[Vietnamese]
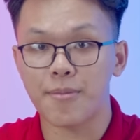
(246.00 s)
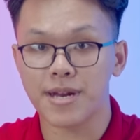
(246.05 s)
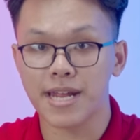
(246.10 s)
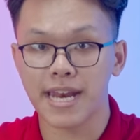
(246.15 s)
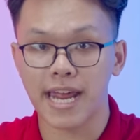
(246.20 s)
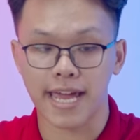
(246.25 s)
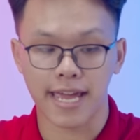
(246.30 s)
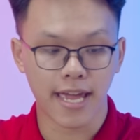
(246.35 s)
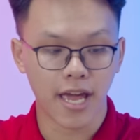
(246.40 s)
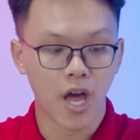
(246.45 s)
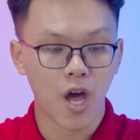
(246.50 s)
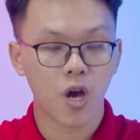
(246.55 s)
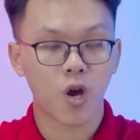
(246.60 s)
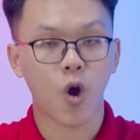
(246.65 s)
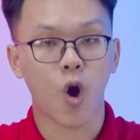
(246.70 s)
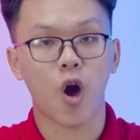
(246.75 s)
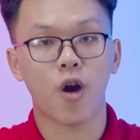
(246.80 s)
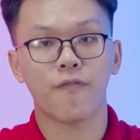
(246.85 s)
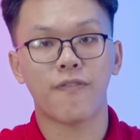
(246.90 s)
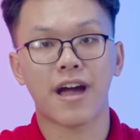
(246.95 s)
em đê này,
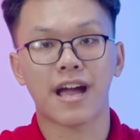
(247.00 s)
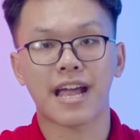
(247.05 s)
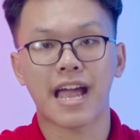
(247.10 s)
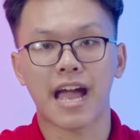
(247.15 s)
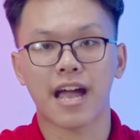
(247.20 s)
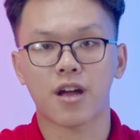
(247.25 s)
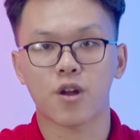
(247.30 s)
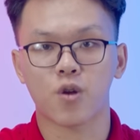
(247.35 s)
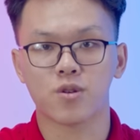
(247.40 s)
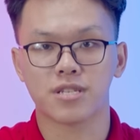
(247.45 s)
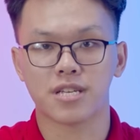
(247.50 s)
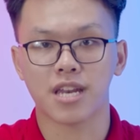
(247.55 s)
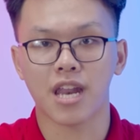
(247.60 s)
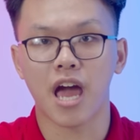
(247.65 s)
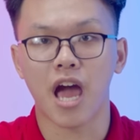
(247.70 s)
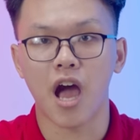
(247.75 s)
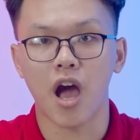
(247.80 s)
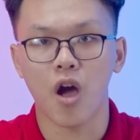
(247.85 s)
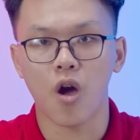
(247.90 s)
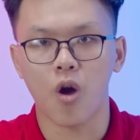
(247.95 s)
còn và card đó chính
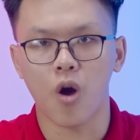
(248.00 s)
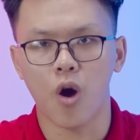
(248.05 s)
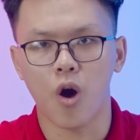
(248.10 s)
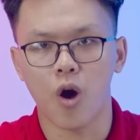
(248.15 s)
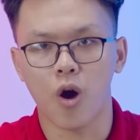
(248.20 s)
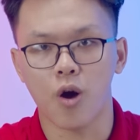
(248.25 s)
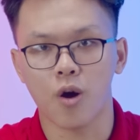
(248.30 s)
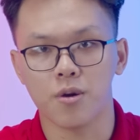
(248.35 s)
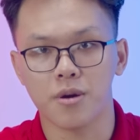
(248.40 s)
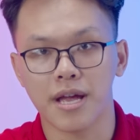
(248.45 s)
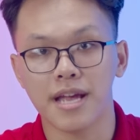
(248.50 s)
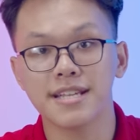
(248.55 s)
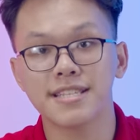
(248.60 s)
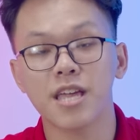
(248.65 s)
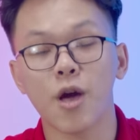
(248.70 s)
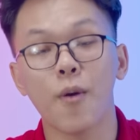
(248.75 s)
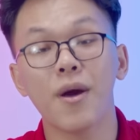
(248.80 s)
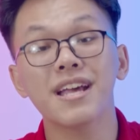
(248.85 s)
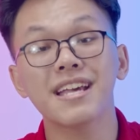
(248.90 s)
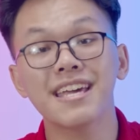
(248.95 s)
là uh,
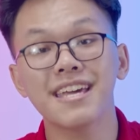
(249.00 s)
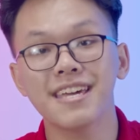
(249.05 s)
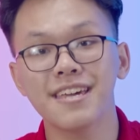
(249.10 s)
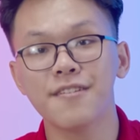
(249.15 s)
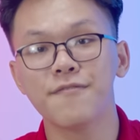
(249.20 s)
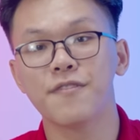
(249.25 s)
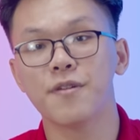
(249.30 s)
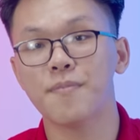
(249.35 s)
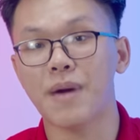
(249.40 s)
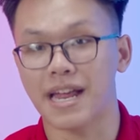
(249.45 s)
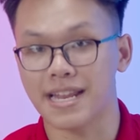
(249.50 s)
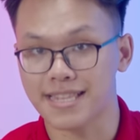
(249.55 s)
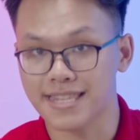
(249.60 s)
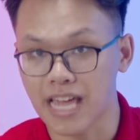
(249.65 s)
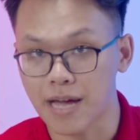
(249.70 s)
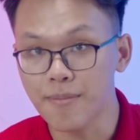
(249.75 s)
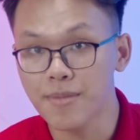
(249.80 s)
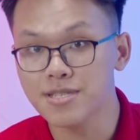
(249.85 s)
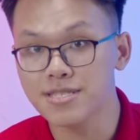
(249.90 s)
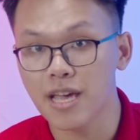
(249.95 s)
Intel ích e phiên bản
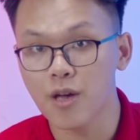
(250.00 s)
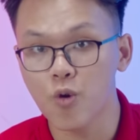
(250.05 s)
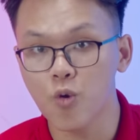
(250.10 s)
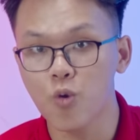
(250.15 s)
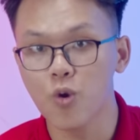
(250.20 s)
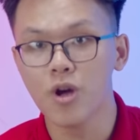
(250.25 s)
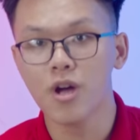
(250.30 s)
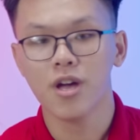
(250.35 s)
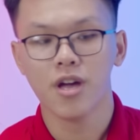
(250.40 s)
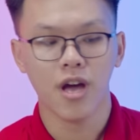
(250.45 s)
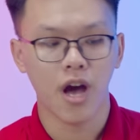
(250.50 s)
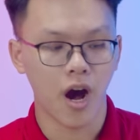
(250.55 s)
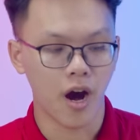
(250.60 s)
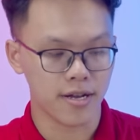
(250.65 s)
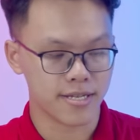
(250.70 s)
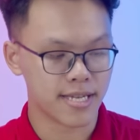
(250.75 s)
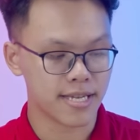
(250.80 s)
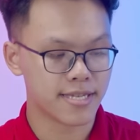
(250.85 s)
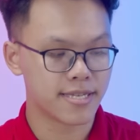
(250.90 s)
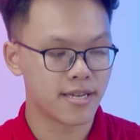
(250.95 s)
tám mươi C U
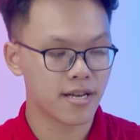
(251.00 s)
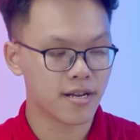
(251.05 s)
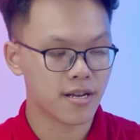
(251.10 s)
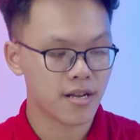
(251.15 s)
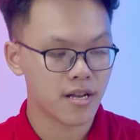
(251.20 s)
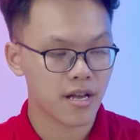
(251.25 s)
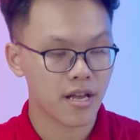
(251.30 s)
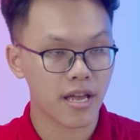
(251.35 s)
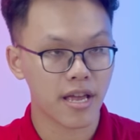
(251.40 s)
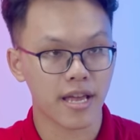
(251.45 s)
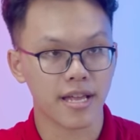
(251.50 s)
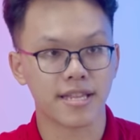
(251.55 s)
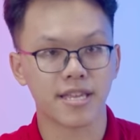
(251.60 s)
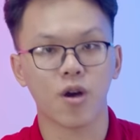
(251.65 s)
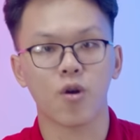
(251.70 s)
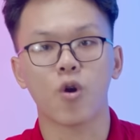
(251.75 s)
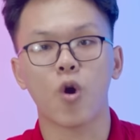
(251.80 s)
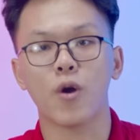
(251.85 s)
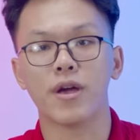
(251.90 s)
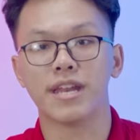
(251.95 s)
ở trên chiếc
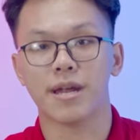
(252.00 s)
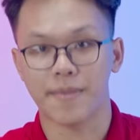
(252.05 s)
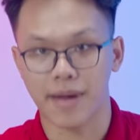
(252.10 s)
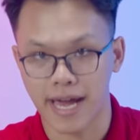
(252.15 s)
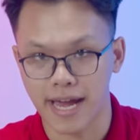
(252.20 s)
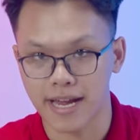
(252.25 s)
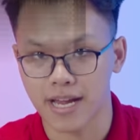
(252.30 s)
Intel có i năm này